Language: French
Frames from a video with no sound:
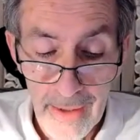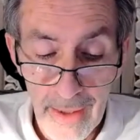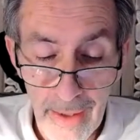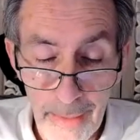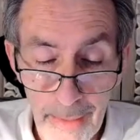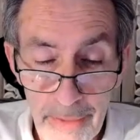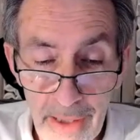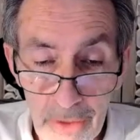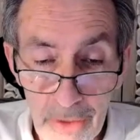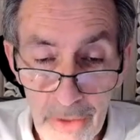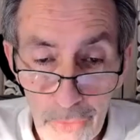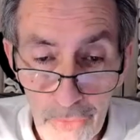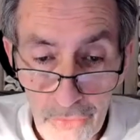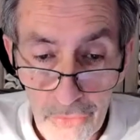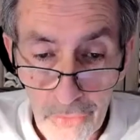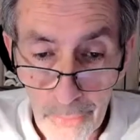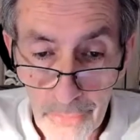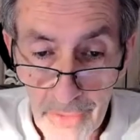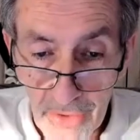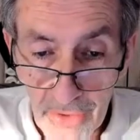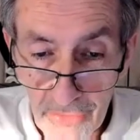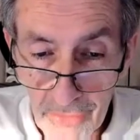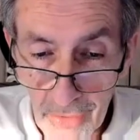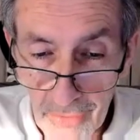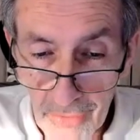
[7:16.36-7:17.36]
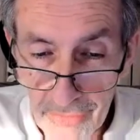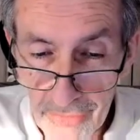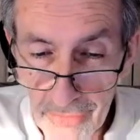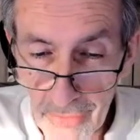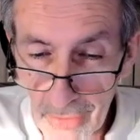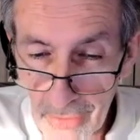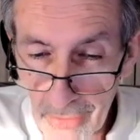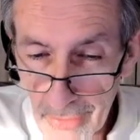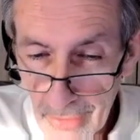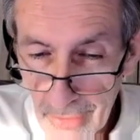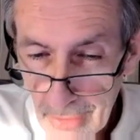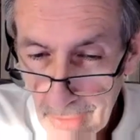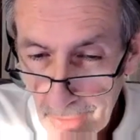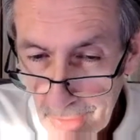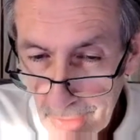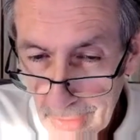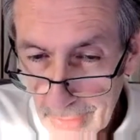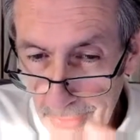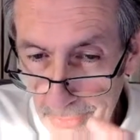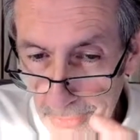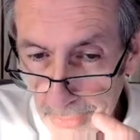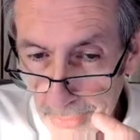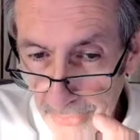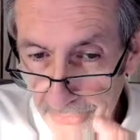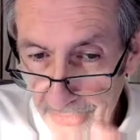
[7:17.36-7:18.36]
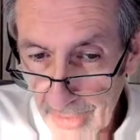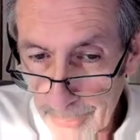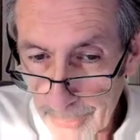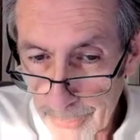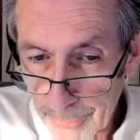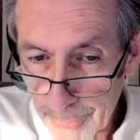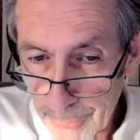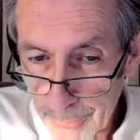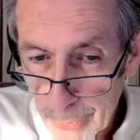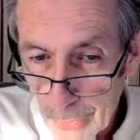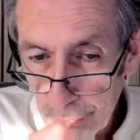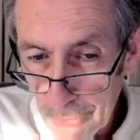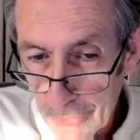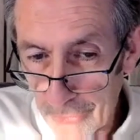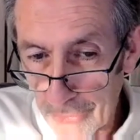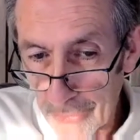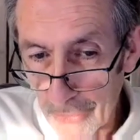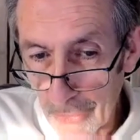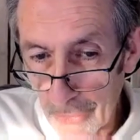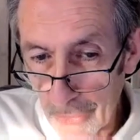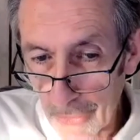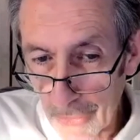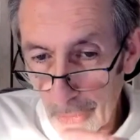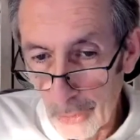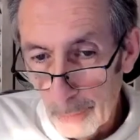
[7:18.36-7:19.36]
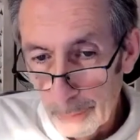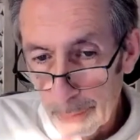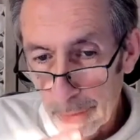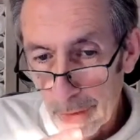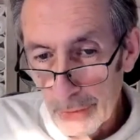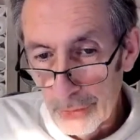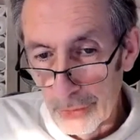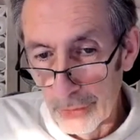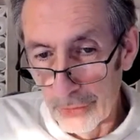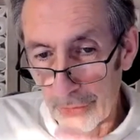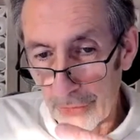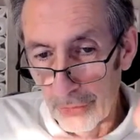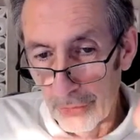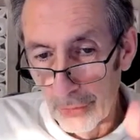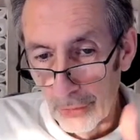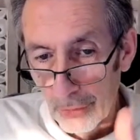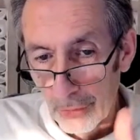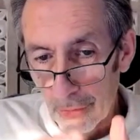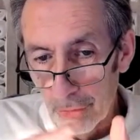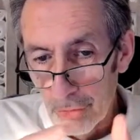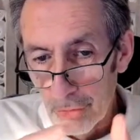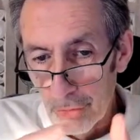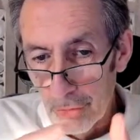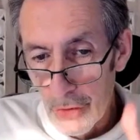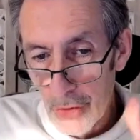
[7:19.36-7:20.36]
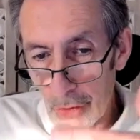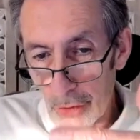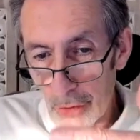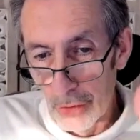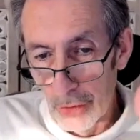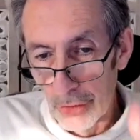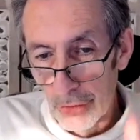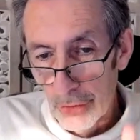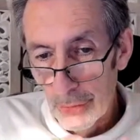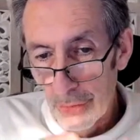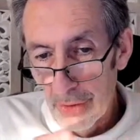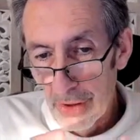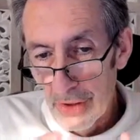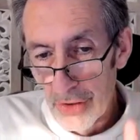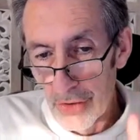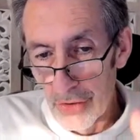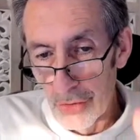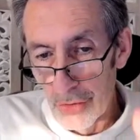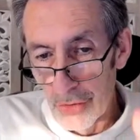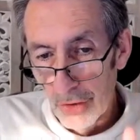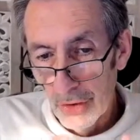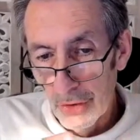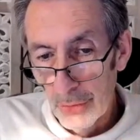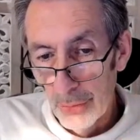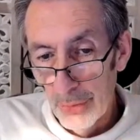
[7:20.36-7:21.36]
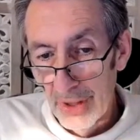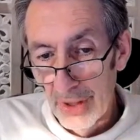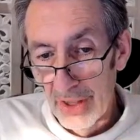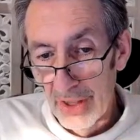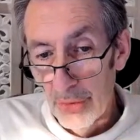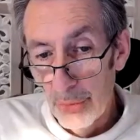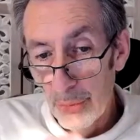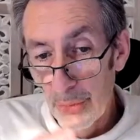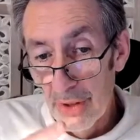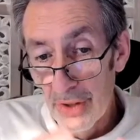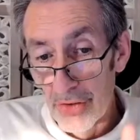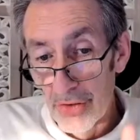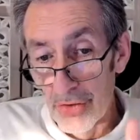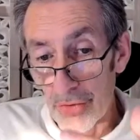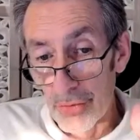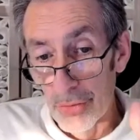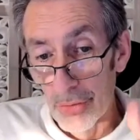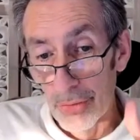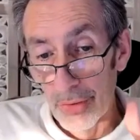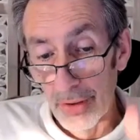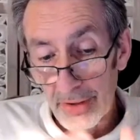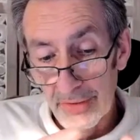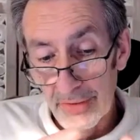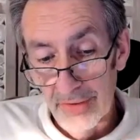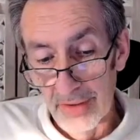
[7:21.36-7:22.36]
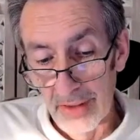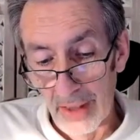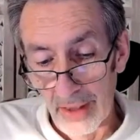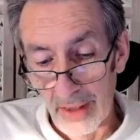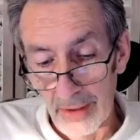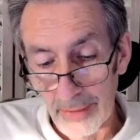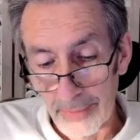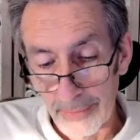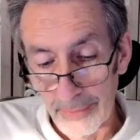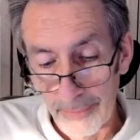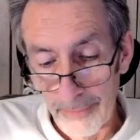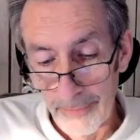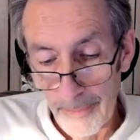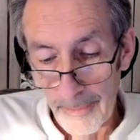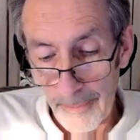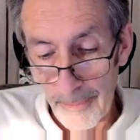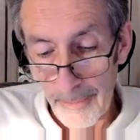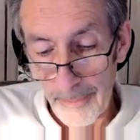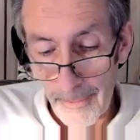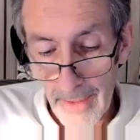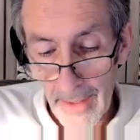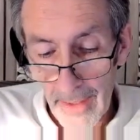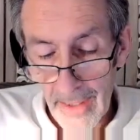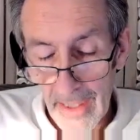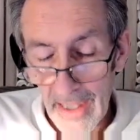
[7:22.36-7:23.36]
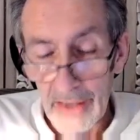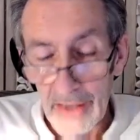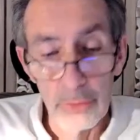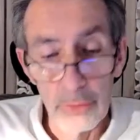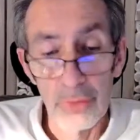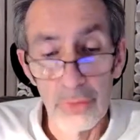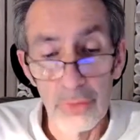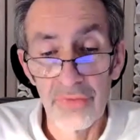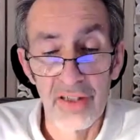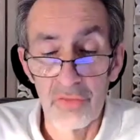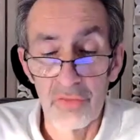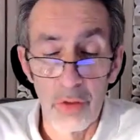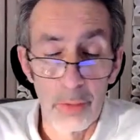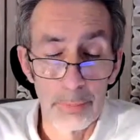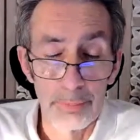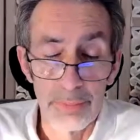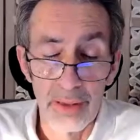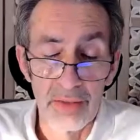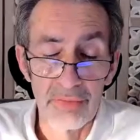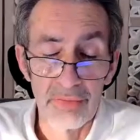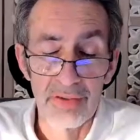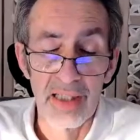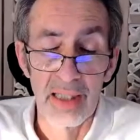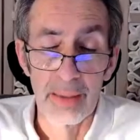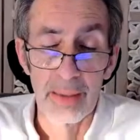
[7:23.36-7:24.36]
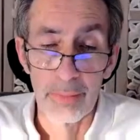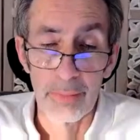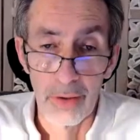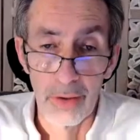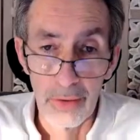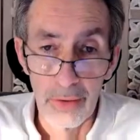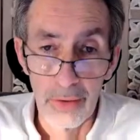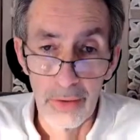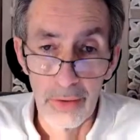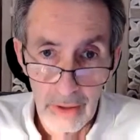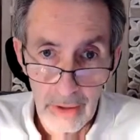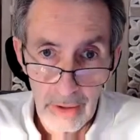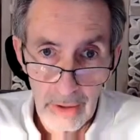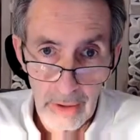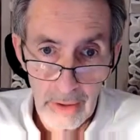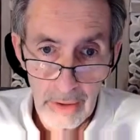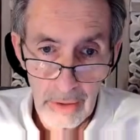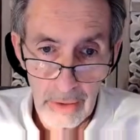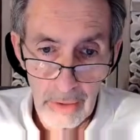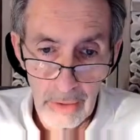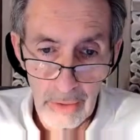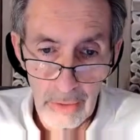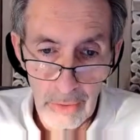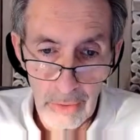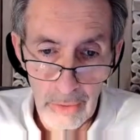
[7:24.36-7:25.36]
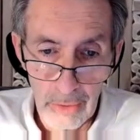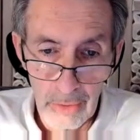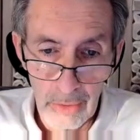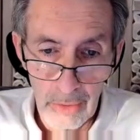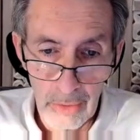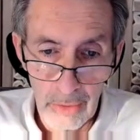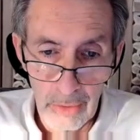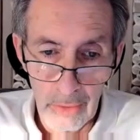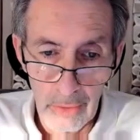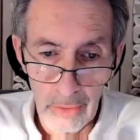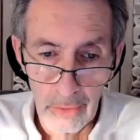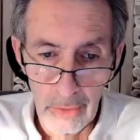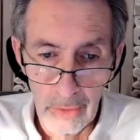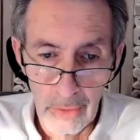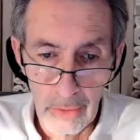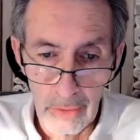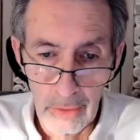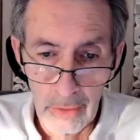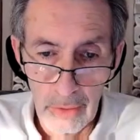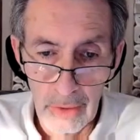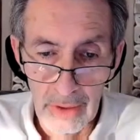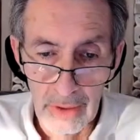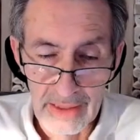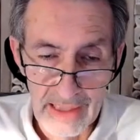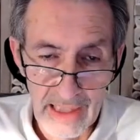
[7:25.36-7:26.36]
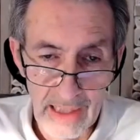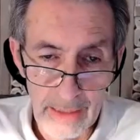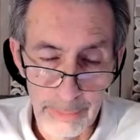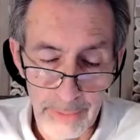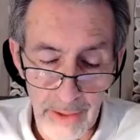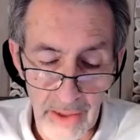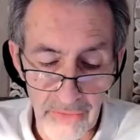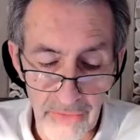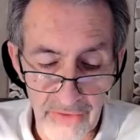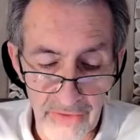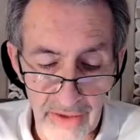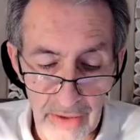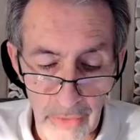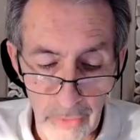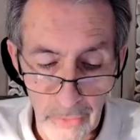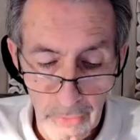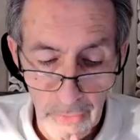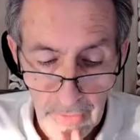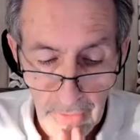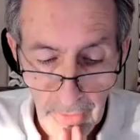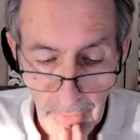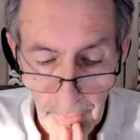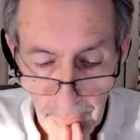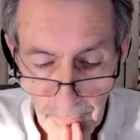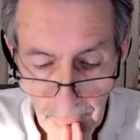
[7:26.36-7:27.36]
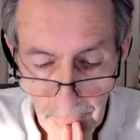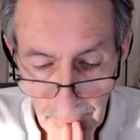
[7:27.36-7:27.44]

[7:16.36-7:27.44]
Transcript: Eh bien, nous sommes les enfants de cette production, reproduction, jour, nuit, jour, nuit, nuit, jour, etc. Et nous ne savons pas finalement euh, lequel précède l'autre.